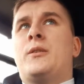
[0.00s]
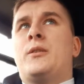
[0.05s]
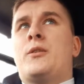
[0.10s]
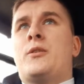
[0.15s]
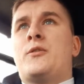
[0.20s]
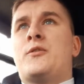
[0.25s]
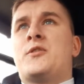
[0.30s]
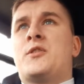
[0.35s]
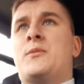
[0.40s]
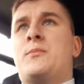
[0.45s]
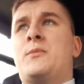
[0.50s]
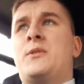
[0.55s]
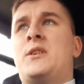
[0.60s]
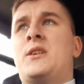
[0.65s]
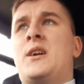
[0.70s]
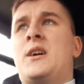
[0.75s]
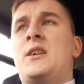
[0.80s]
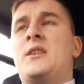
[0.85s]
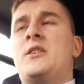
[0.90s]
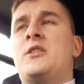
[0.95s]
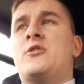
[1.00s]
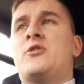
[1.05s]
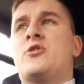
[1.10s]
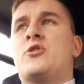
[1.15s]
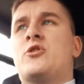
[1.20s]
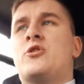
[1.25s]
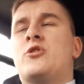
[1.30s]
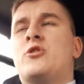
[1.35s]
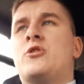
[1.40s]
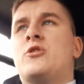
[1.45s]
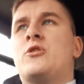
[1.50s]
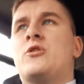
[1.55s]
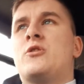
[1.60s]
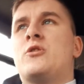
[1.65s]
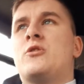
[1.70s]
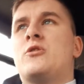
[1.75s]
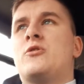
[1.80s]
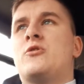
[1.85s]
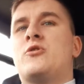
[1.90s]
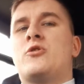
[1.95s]
rozkminiali,
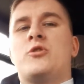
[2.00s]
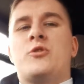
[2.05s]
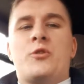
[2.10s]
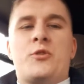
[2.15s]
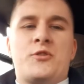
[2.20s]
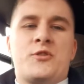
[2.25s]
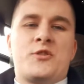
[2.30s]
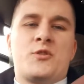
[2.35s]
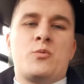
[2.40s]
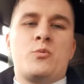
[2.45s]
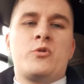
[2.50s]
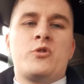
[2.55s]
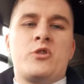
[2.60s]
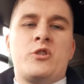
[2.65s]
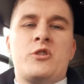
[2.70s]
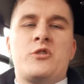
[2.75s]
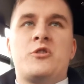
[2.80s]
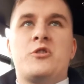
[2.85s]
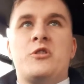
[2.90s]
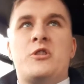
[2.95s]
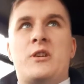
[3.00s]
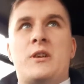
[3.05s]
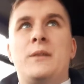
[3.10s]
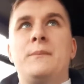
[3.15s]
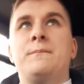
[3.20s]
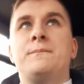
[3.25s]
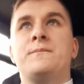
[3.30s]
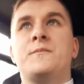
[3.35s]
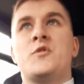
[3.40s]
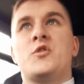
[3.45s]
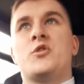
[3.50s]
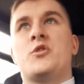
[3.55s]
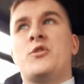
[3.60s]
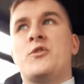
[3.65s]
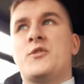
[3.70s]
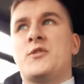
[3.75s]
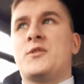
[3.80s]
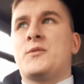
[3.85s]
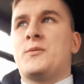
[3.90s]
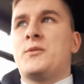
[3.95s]
czy, czy to jest słuszne, czy nie, czy to
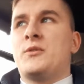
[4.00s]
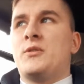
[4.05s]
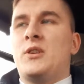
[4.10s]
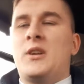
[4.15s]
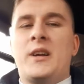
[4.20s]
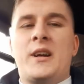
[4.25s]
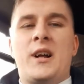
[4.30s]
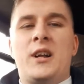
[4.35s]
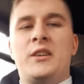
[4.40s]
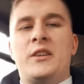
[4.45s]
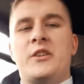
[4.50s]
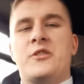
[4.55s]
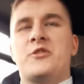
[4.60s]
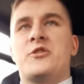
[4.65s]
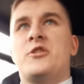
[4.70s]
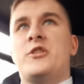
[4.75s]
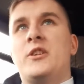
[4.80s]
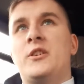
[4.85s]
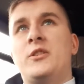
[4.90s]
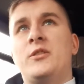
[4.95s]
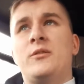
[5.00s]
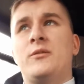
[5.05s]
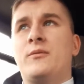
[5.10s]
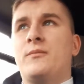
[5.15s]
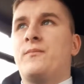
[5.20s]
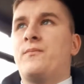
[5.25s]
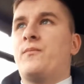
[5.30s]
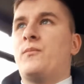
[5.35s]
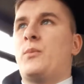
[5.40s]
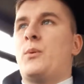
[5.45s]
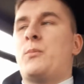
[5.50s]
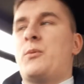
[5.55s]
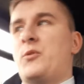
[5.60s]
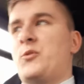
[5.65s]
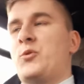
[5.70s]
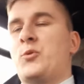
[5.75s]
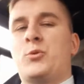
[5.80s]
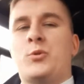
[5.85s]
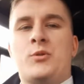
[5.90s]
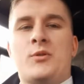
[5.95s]
jest legalne, czy nie. Po
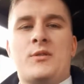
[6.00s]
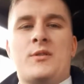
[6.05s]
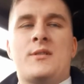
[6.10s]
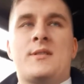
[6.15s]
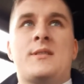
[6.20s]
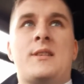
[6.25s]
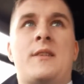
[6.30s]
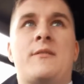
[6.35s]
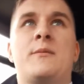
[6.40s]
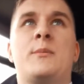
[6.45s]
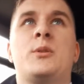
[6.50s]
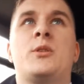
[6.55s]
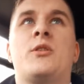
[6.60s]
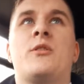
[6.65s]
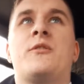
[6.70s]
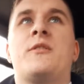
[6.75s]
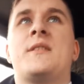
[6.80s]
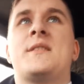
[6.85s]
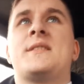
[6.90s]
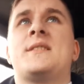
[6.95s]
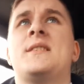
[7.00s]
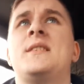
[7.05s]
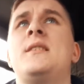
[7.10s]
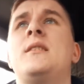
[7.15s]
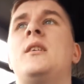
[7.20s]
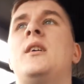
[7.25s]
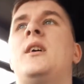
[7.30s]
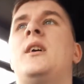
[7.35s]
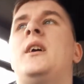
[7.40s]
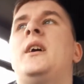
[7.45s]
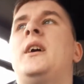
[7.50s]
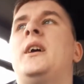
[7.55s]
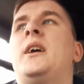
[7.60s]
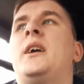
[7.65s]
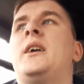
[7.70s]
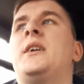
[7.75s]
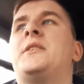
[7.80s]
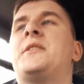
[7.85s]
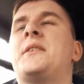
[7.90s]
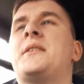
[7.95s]
prostu to zostawmy tą kwestię.
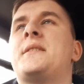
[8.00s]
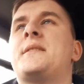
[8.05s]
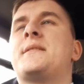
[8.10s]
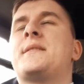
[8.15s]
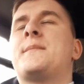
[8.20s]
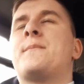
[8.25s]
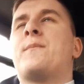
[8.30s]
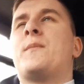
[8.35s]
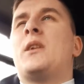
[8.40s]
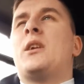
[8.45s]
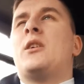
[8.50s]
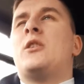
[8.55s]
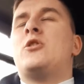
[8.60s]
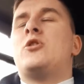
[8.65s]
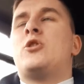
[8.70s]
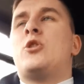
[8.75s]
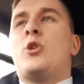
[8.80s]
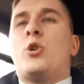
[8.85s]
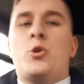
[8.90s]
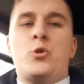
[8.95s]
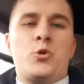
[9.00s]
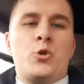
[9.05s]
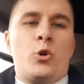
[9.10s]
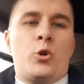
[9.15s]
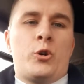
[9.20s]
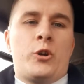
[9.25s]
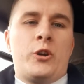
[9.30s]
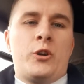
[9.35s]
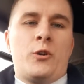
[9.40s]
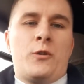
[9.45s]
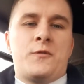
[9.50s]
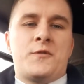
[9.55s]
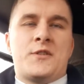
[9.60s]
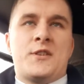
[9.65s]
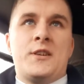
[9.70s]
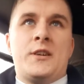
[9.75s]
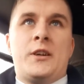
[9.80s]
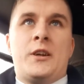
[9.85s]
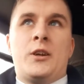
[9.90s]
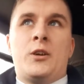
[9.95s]
I teraz, jeśli chodzi o
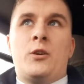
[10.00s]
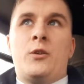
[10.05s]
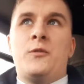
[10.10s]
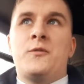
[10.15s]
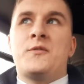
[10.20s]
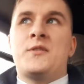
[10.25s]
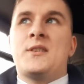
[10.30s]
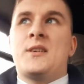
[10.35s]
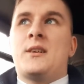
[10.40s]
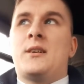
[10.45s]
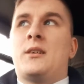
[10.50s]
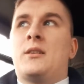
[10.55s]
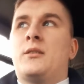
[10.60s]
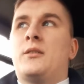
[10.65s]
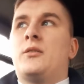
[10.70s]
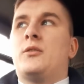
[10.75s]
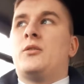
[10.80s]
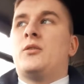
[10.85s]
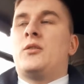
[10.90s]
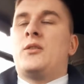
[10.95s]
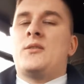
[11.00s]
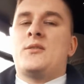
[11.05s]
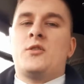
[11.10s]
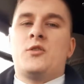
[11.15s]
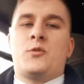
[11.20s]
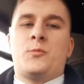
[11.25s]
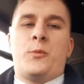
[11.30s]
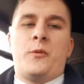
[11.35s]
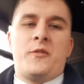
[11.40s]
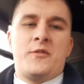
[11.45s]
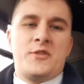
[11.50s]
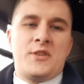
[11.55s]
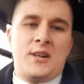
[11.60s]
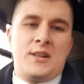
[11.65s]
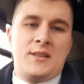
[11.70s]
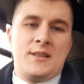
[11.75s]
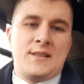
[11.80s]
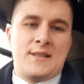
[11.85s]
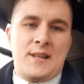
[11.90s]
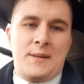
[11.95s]
kierowcę, kierowca jest
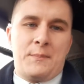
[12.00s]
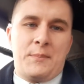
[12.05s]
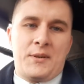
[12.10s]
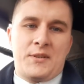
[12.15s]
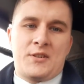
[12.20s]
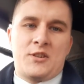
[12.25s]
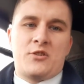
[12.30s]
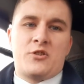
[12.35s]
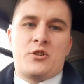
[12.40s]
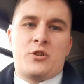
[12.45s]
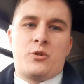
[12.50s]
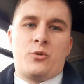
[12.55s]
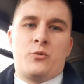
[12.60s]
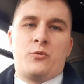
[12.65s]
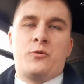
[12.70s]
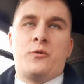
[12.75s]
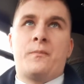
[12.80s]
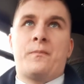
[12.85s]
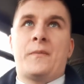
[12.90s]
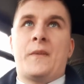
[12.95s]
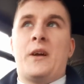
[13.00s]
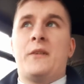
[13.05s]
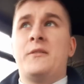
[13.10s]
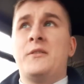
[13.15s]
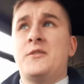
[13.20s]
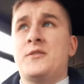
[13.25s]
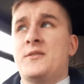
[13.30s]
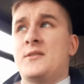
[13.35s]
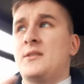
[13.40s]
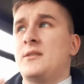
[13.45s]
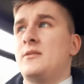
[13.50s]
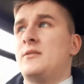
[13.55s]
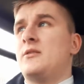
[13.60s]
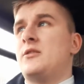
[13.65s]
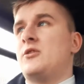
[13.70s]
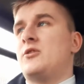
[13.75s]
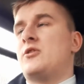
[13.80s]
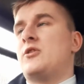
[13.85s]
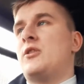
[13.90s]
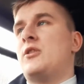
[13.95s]
odpowiedzialny za pasażerów. A więc e,
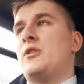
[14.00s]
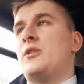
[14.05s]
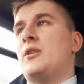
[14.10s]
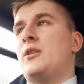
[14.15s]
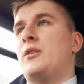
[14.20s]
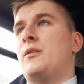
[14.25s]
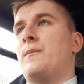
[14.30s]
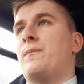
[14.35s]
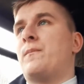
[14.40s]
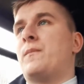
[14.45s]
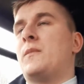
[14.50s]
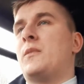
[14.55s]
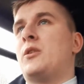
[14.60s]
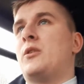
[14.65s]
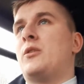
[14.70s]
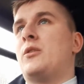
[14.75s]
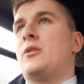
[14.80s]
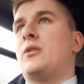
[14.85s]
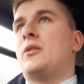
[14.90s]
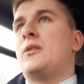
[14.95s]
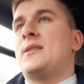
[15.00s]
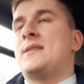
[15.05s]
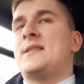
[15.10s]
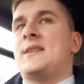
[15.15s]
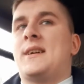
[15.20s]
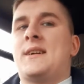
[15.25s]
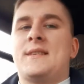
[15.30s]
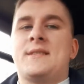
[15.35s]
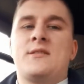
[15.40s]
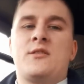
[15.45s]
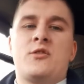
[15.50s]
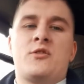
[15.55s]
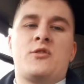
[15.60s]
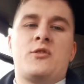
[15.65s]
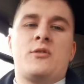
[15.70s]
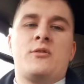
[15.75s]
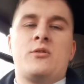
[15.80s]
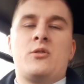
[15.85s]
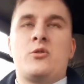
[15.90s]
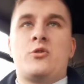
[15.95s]
jeśli e, jest nakaz
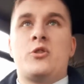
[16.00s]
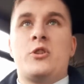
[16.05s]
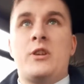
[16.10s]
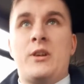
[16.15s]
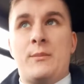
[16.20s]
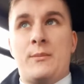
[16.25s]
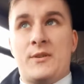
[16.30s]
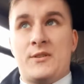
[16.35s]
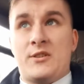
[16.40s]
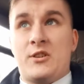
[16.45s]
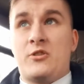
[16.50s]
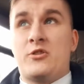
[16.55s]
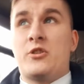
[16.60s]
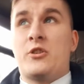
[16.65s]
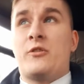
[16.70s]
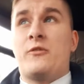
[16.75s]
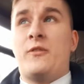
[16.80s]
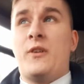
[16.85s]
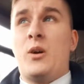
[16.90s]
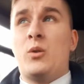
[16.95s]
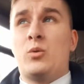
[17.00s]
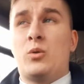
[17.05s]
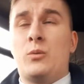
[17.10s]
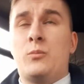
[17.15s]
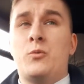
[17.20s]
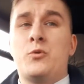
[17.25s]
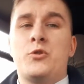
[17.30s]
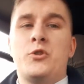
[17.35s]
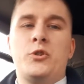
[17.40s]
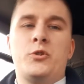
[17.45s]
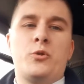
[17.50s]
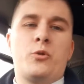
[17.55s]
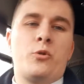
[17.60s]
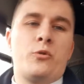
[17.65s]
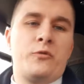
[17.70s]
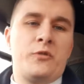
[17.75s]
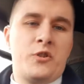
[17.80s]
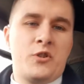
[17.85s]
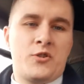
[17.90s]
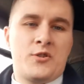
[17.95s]
nos noszenia maseczek w autobusie, to
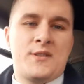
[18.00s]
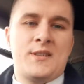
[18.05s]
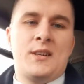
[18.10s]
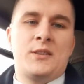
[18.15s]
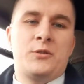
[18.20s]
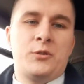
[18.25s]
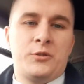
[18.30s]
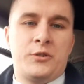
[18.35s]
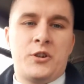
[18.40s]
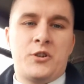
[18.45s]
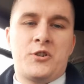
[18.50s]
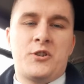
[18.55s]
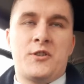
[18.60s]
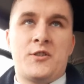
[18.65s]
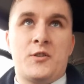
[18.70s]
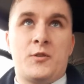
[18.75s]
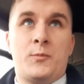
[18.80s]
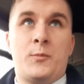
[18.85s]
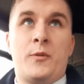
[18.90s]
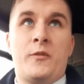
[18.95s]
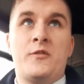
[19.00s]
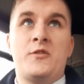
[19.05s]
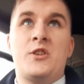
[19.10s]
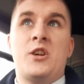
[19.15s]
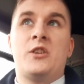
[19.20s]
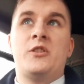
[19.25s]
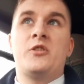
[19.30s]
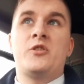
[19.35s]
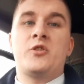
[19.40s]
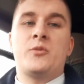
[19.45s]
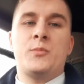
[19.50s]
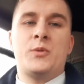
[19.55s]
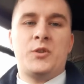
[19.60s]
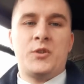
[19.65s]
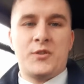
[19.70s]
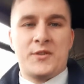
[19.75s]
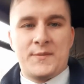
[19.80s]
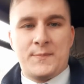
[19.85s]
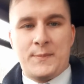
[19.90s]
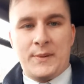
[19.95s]
również za to też jest odpowiedzialny, żeby
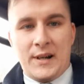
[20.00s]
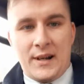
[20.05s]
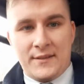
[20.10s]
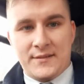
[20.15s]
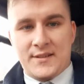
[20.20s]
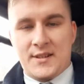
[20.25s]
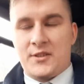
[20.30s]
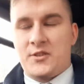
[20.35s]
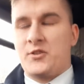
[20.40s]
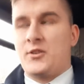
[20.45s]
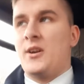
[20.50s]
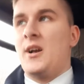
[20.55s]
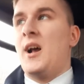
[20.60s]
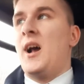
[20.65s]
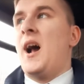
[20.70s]
to sprawdzać.